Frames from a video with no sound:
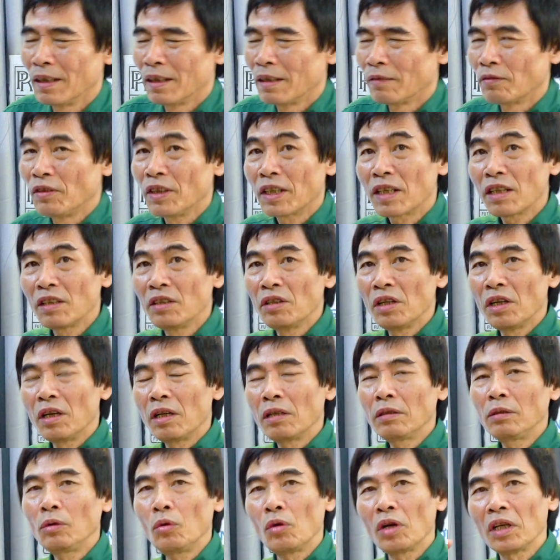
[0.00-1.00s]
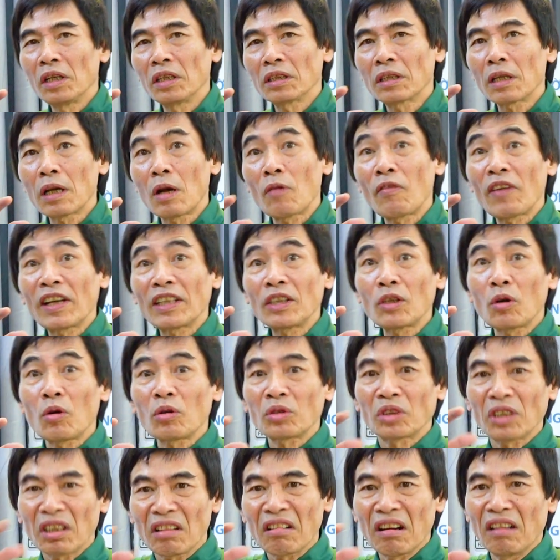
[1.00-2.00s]
vì cái người lớn tuổi người ta có vai trò
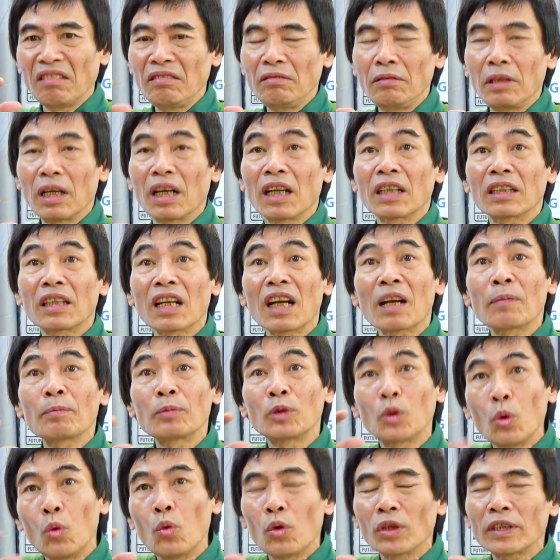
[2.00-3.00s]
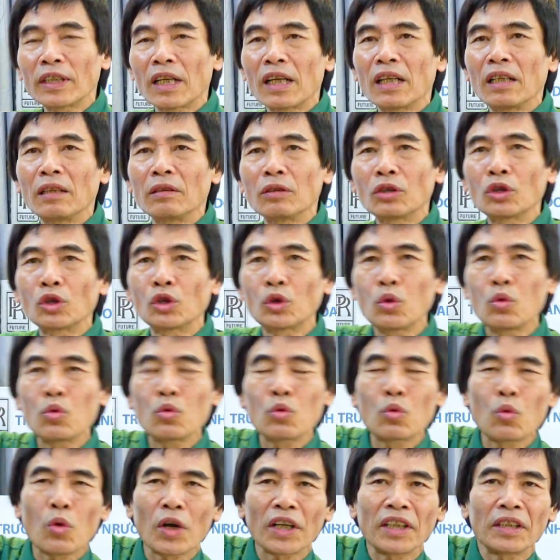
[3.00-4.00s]
rất lớn là người ta làm trụ cái gia đình
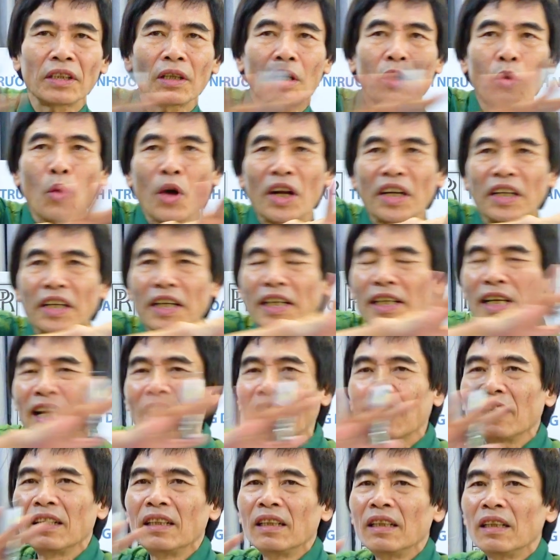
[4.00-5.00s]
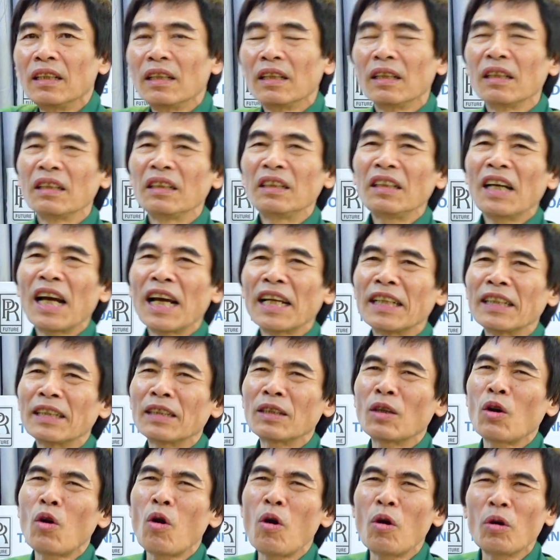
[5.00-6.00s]
xung quanh đoàn kết lại nhưng anh
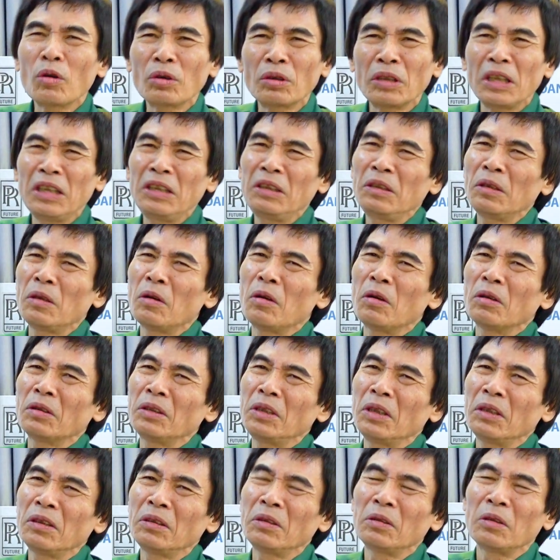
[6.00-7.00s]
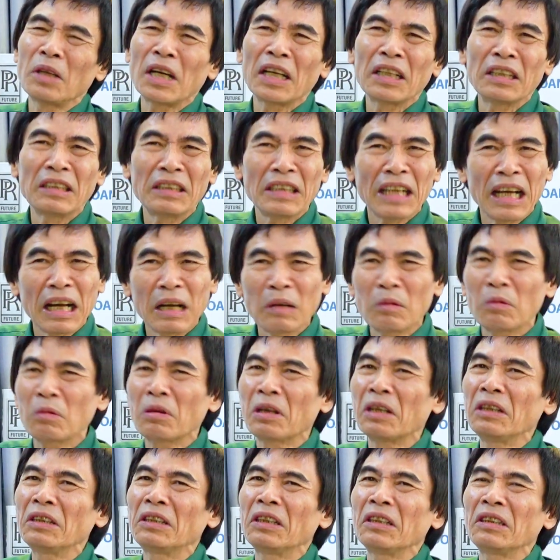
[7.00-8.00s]
khó tính khó tiếc rồi anh cha có
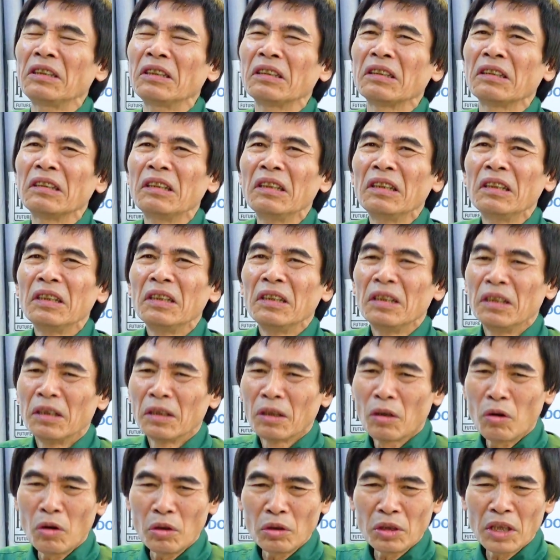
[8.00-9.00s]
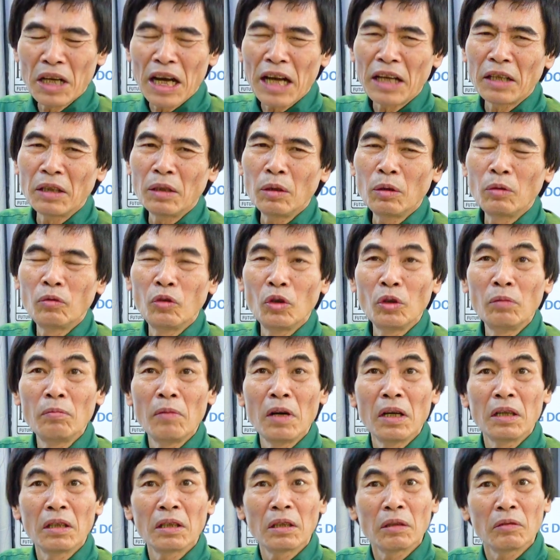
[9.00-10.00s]
kiến thức gì còn cái nó vui
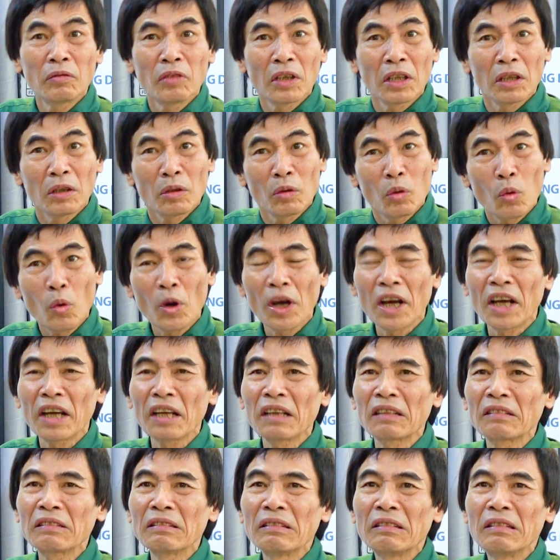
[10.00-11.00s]
mừng nó về nó khoe